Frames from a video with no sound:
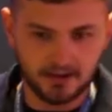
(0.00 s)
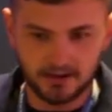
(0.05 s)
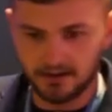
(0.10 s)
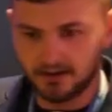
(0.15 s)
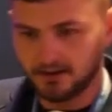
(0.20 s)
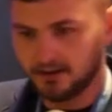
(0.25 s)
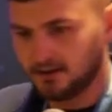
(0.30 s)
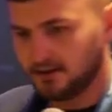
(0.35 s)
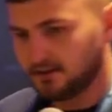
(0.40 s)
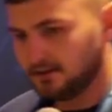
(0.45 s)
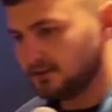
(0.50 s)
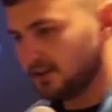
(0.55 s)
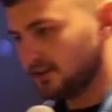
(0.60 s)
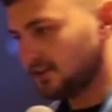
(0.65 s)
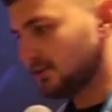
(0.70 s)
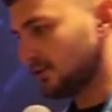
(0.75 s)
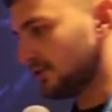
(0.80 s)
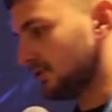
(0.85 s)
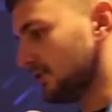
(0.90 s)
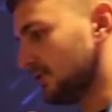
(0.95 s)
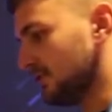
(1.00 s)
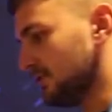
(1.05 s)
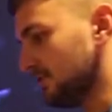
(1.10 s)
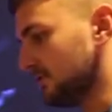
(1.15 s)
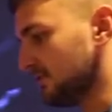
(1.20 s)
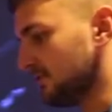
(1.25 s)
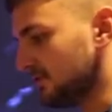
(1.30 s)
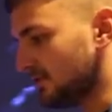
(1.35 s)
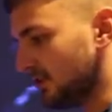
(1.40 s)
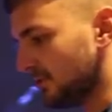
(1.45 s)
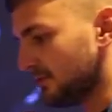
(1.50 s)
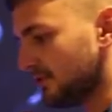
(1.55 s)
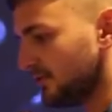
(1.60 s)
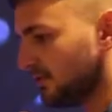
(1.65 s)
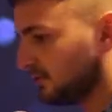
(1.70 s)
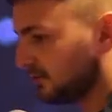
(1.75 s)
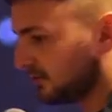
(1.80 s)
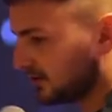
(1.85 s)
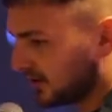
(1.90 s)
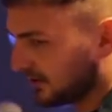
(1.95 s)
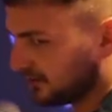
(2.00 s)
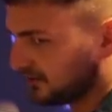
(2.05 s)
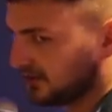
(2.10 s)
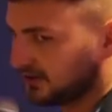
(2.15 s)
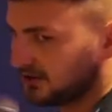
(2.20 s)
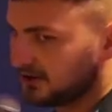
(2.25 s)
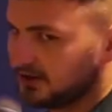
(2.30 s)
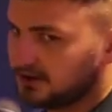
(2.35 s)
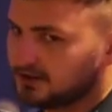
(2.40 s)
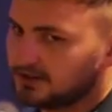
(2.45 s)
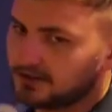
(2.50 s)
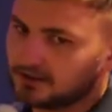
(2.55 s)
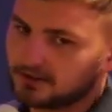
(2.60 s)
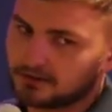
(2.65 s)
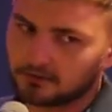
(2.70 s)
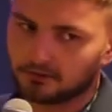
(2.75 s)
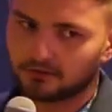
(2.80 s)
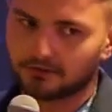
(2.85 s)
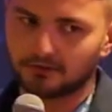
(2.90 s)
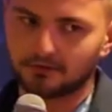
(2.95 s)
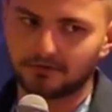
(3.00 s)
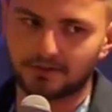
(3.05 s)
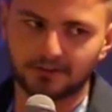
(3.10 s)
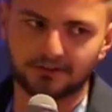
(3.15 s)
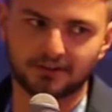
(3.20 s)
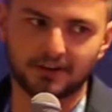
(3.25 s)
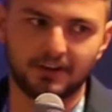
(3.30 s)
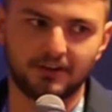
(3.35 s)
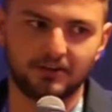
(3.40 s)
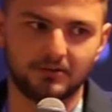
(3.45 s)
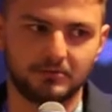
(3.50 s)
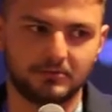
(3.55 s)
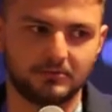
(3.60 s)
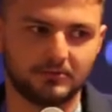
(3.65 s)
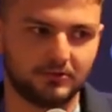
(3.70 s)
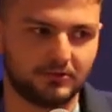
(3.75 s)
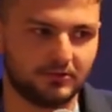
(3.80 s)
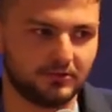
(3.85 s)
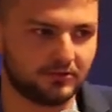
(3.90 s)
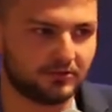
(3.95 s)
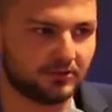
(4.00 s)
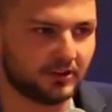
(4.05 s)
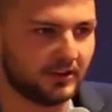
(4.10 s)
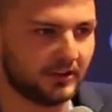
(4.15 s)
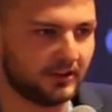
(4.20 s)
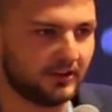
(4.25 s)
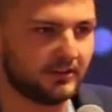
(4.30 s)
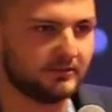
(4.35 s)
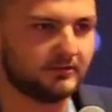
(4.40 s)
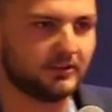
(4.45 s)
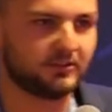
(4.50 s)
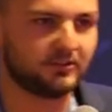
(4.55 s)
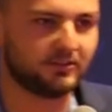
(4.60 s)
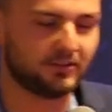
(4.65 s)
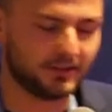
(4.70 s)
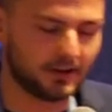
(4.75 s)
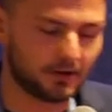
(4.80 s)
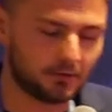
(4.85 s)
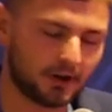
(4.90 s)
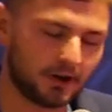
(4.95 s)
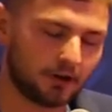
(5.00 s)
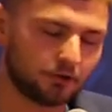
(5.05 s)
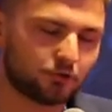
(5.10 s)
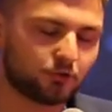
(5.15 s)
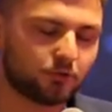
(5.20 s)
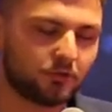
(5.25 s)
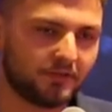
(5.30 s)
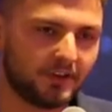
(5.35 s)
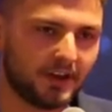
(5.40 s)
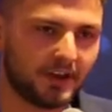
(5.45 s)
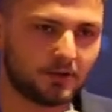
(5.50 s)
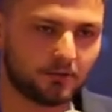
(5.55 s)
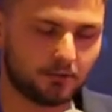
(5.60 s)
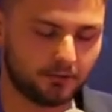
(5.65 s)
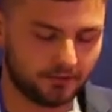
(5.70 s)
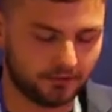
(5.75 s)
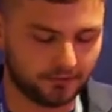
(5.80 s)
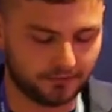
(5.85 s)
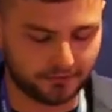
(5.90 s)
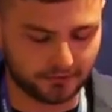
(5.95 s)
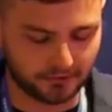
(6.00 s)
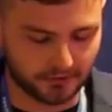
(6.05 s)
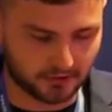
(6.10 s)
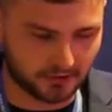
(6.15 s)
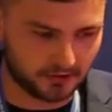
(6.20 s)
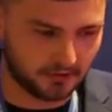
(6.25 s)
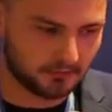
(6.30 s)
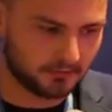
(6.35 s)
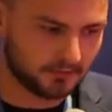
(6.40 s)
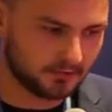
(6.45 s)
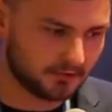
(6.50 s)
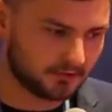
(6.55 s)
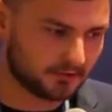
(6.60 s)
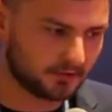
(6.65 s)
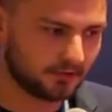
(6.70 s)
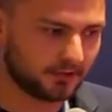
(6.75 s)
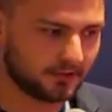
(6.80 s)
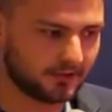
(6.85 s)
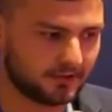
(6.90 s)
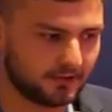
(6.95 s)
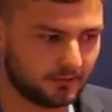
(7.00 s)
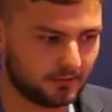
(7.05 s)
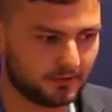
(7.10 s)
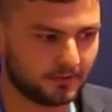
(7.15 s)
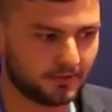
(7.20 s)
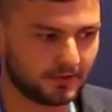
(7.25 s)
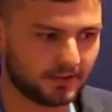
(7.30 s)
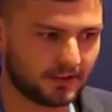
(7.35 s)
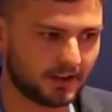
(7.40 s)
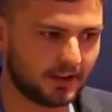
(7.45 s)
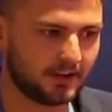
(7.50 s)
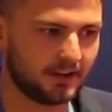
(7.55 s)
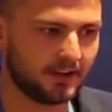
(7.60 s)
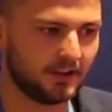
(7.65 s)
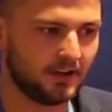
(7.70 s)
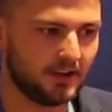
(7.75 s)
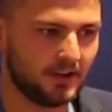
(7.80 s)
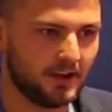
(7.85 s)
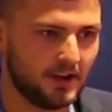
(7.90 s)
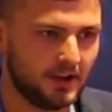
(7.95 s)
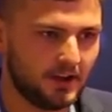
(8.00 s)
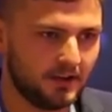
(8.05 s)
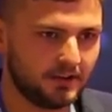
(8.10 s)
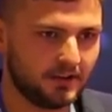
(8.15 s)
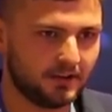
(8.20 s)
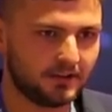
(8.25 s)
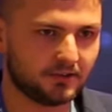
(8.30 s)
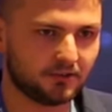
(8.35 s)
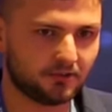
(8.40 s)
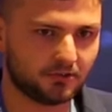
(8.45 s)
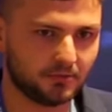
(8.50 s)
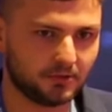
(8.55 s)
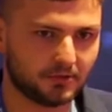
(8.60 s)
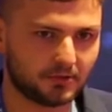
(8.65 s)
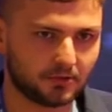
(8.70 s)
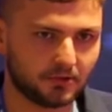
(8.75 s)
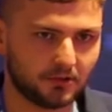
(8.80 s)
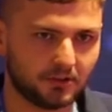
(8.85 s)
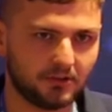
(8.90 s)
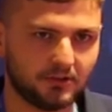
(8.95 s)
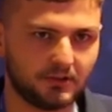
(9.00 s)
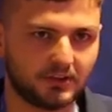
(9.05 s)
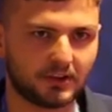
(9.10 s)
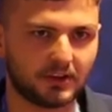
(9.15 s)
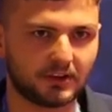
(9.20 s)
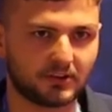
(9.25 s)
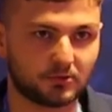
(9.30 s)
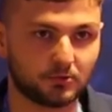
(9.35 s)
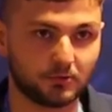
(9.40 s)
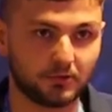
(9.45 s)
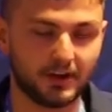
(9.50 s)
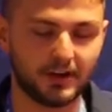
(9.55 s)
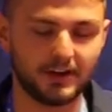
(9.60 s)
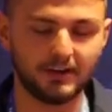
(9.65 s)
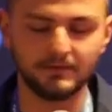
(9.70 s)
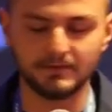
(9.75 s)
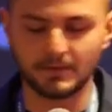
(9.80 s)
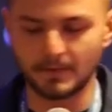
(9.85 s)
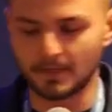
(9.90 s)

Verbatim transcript: E, jest to dobry wybór dla wszystkich tych, którzy uważają, że właśnie nauka o człowieku i wszystkim, co jest z nim związane, jest czymś, co ich interesuje.